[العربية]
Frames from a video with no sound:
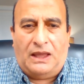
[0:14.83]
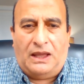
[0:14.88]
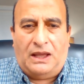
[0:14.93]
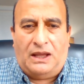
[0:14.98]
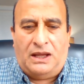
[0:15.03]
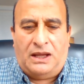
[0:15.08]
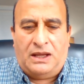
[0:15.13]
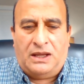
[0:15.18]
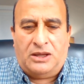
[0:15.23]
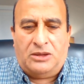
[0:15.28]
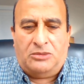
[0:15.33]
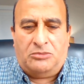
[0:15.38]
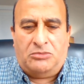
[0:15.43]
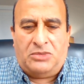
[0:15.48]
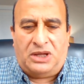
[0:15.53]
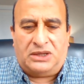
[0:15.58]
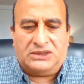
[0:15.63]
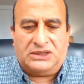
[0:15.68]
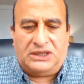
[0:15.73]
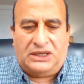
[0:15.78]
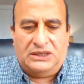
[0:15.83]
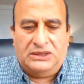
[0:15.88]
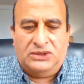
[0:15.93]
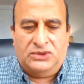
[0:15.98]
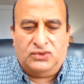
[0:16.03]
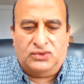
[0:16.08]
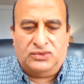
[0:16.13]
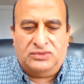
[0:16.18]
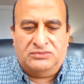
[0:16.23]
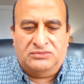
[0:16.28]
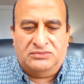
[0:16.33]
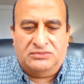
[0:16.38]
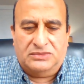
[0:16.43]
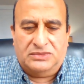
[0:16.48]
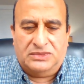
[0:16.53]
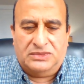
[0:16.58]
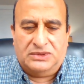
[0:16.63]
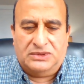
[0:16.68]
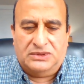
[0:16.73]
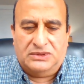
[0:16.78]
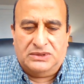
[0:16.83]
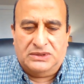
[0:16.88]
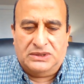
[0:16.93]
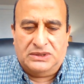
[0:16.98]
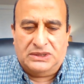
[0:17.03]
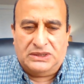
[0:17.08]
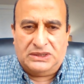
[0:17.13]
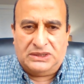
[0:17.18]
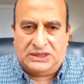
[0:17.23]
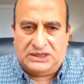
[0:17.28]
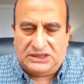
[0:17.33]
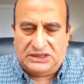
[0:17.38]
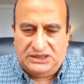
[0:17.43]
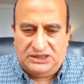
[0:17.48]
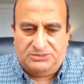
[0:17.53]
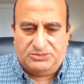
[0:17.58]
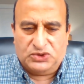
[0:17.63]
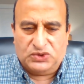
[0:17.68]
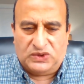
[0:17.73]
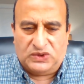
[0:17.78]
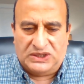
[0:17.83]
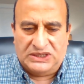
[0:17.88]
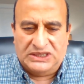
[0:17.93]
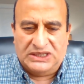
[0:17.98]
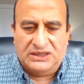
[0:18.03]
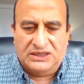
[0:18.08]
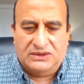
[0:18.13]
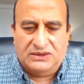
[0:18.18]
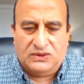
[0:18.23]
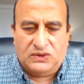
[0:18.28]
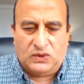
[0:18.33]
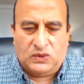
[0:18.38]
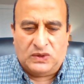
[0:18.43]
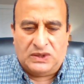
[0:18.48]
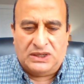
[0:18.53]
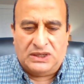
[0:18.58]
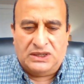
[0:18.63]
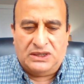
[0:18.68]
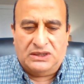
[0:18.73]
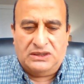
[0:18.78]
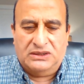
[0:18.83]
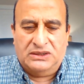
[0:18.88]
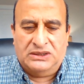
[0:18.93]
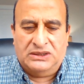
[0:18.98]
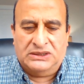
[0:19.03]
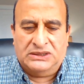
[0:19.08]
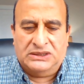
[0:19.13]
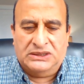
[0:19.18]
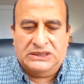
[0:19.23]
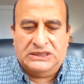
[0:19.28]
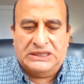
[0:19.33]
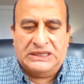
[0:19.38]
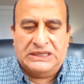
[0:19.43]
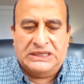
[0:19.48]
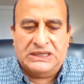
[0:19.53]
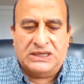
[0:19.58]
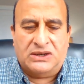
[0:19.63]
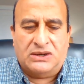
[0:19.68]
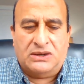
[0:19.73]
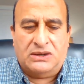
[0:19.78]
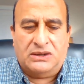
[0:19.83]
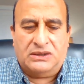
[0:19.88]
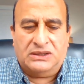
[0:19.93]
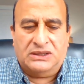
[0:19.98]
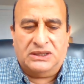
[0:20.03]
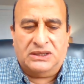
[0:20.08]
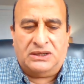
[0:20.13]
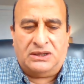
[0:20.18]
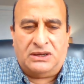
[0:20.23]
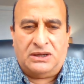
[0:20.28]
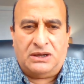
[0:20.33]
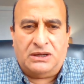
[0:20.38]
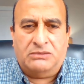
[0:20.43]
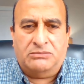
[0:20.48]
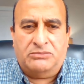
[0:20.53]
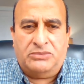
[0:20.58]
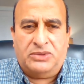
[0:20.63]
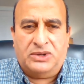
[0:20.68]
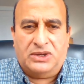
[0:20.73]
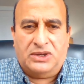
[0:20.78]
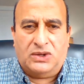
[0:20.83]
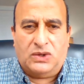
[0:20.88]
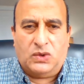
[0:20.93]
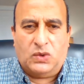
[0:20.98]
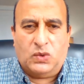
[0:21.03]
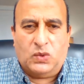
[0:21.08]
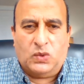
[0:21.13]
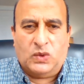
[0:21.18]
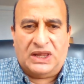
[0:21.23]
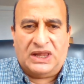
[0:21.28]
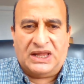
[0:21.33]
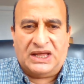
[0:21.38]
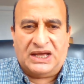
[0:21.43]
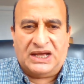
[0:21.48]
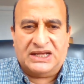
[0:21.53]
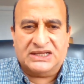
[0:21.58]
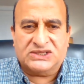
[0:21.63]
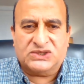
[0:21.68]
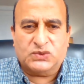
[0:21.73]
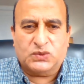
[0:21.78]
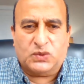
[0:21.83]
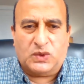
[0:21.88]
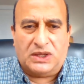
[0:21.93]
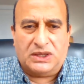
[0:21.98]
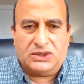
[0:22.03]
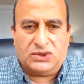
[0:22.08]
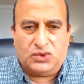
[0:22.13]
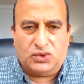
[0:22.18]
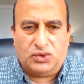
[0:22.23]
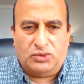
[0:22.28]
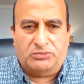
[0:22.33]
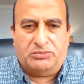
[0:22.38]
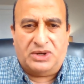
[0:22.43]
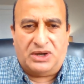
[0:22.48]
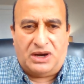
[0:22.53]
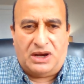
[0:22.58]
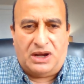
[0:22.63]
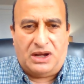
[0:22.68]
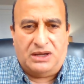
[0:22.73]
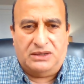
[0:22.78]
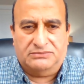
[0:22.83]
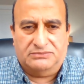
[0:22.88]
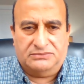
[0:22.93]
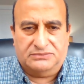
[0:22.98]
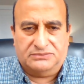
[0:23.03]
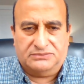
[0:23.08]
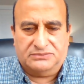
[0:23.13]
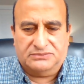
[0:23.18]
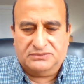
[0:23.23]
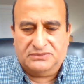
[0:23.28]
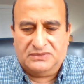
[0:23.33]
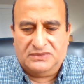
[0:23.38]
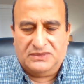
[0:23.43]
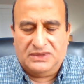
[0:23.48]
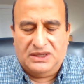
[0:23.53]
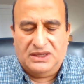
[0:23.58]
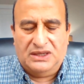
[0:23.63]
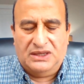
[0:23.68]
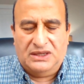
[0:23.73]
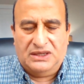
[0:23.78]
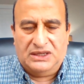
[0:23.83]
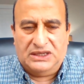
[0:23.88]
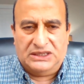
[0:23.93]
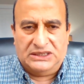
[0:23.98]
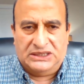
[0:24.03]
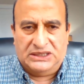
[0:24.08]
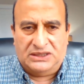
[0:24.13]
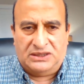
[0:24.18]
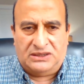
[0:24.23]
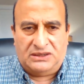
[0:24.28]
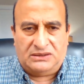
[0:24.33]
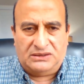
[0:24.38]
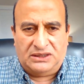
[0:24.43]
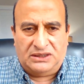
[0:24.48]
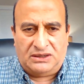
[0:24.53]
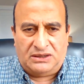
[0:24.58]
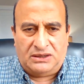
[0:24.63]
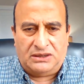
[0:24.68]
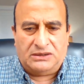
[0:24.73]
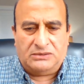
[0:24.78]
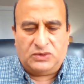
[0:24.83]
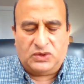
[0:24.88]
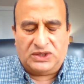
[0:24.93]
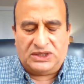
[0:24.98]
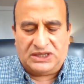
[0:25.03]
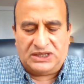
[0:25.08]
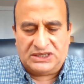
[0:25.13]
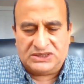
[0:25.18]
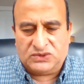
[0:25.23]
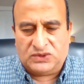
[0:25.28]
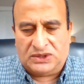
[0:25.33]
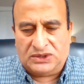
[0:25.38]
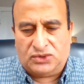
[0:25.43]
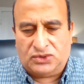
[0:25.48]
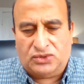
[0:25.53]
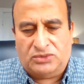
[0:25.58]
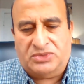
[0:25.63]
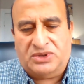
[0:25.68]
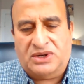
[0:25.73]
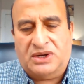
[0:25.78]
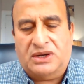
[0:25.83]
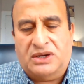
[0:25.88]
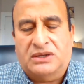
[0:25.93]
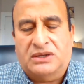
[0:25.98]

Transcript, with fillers: آه مقطع اليوم غريب شوية هو انهيار الغرب والغزوة الكبرى انهيار الغرب والغزوة الكبرى